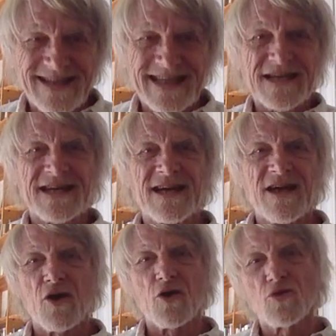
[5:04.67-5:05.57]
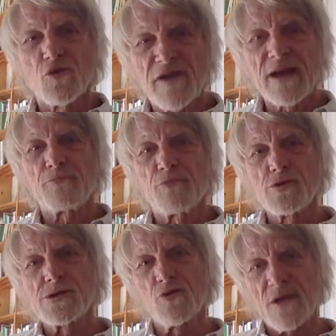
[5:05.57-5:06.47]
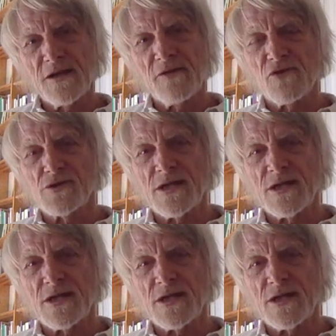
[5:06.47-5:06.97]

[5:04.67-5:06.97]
qui crée une nouvelle impulsion à la défense